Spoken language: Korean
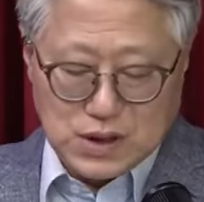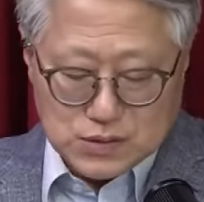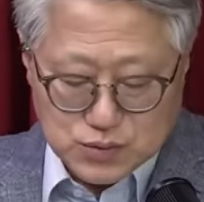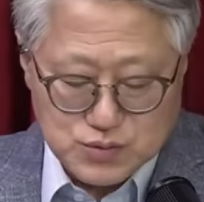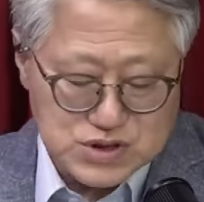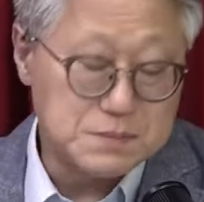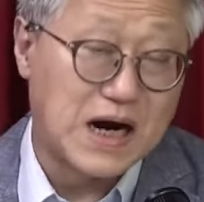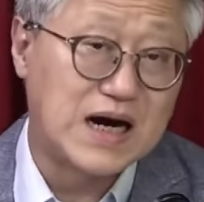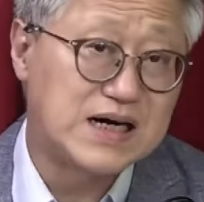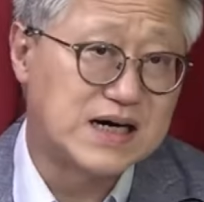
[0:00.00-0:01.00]

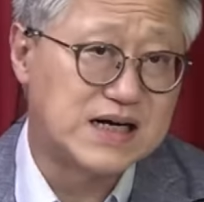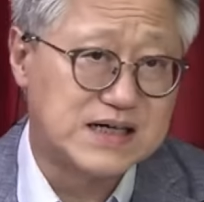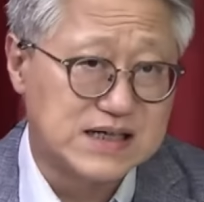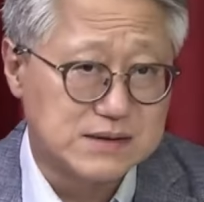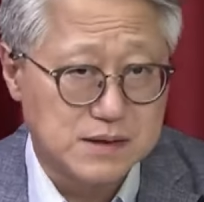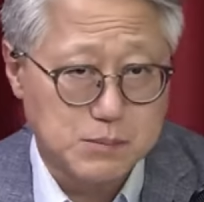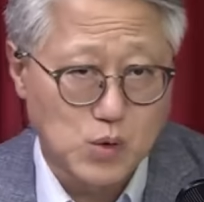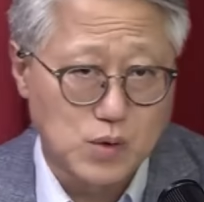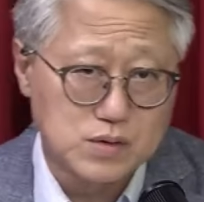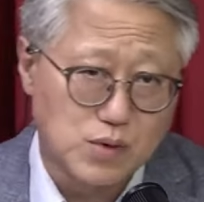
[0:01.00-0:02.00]
후쿠시마
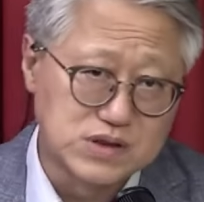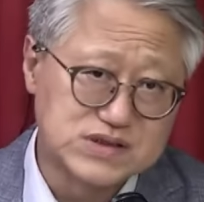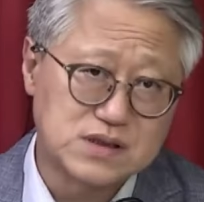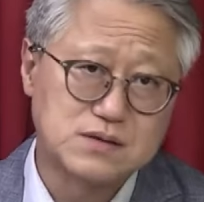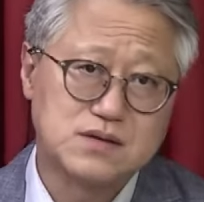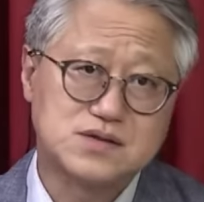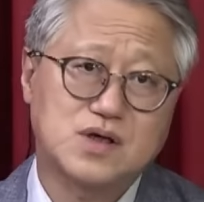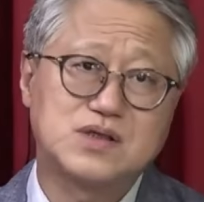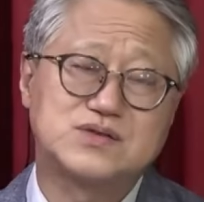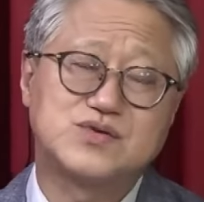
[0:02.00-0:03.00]
원전
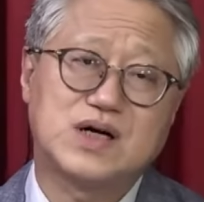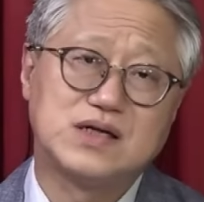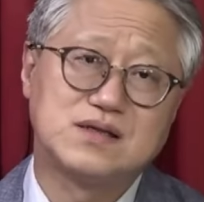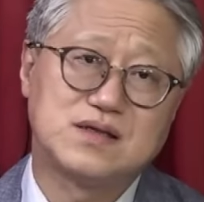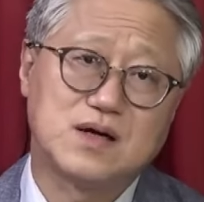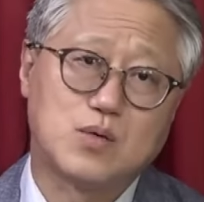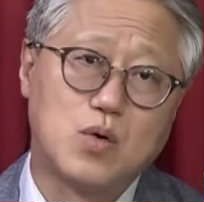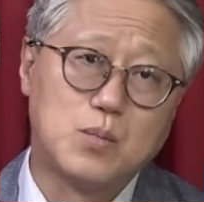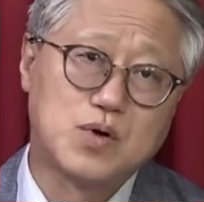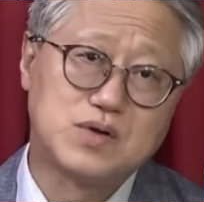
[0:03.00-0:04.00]
처리수와 관련된
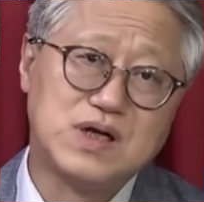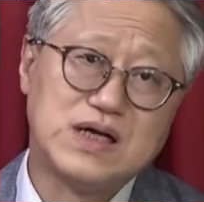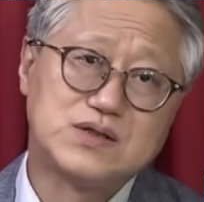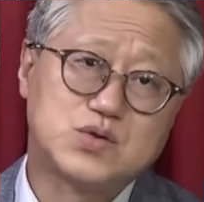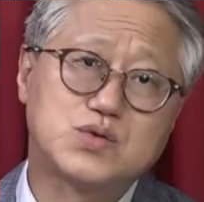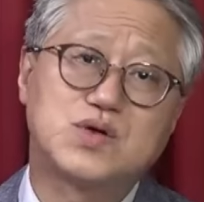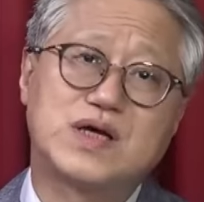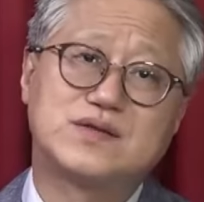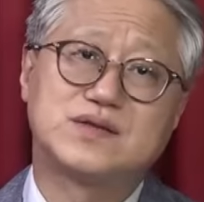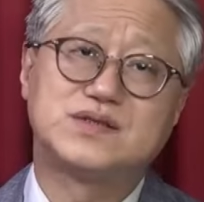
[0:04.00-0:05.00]
공포를
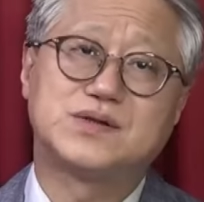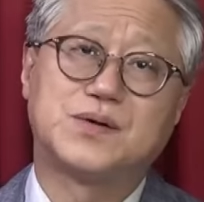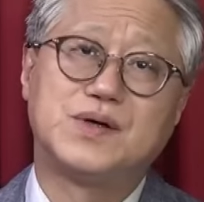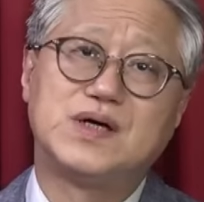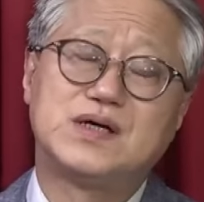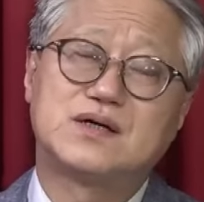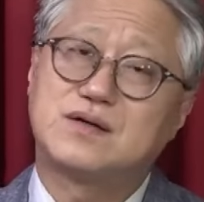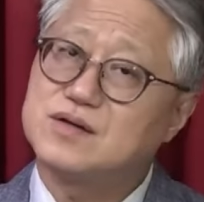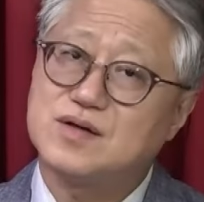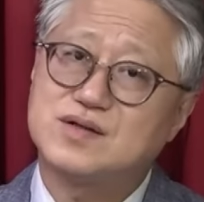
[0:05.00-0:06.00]
조성했었죠.
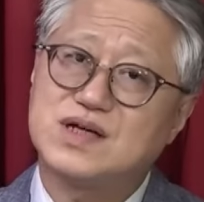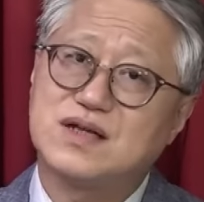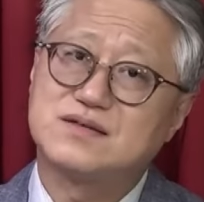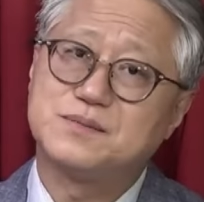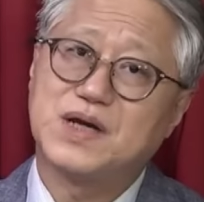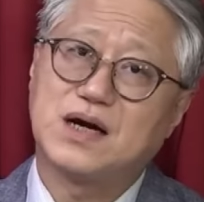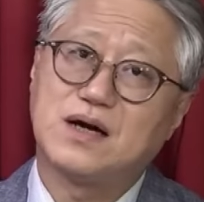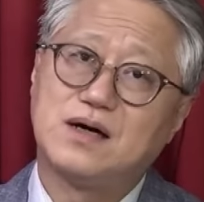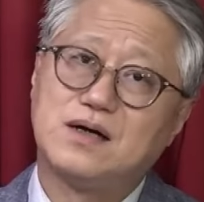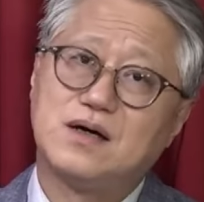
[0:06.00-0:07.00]
그런데 어떻게 됐습니까?